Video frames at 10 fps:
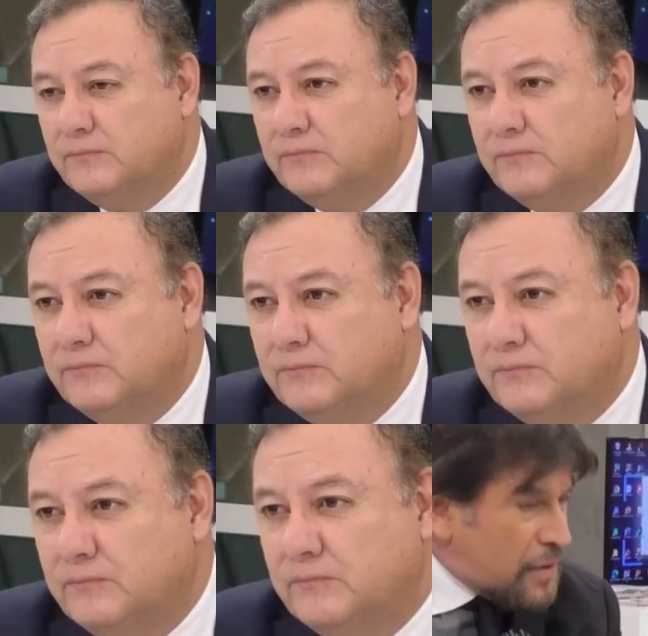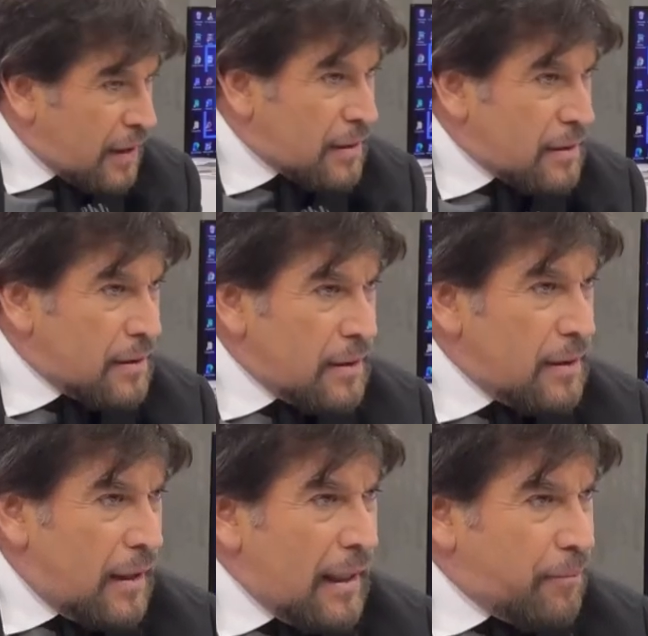¿Cuál es la que hace usted
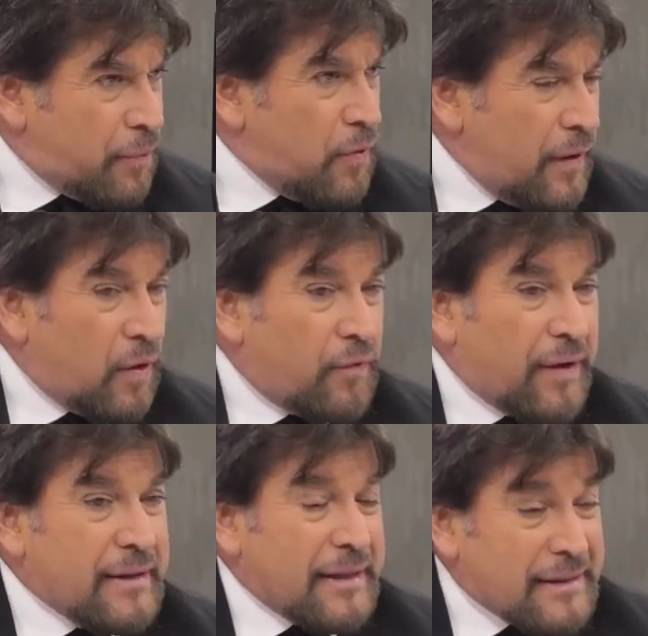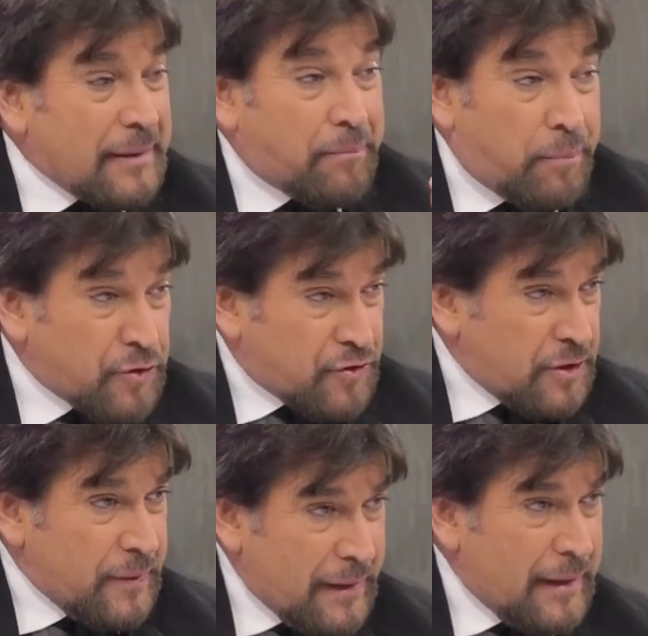al público frente a esa
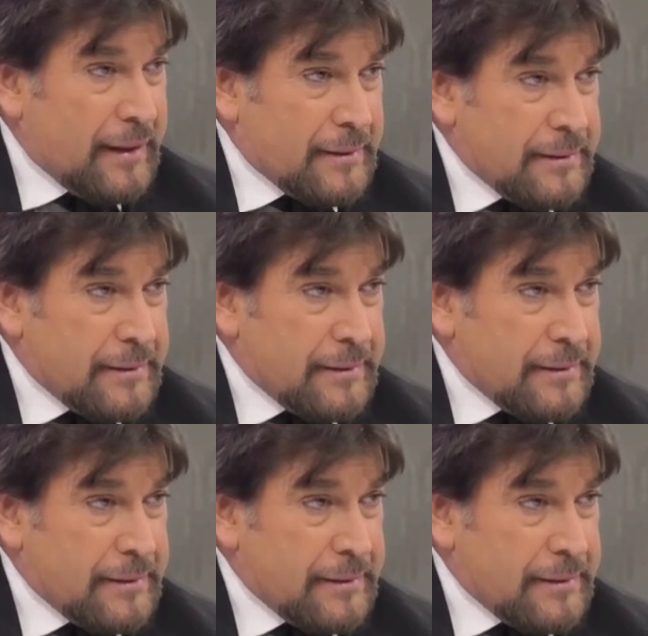posibilidad?